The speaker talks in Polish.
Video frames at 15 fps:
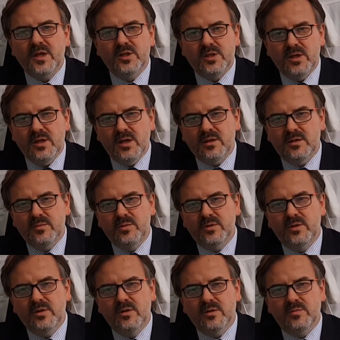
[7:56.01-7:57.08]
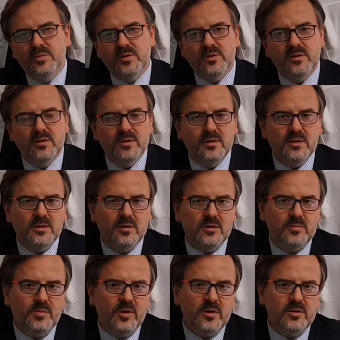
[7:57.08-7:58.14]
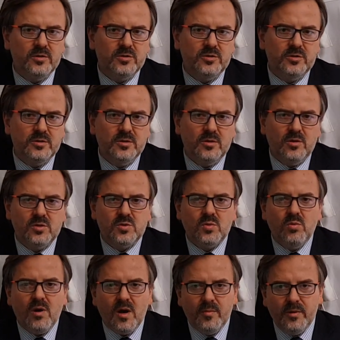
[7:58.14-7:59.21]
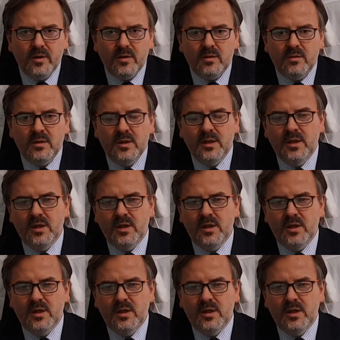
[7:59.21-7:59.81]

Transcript: Jeżeli antybiotyki e, odporność osłabią,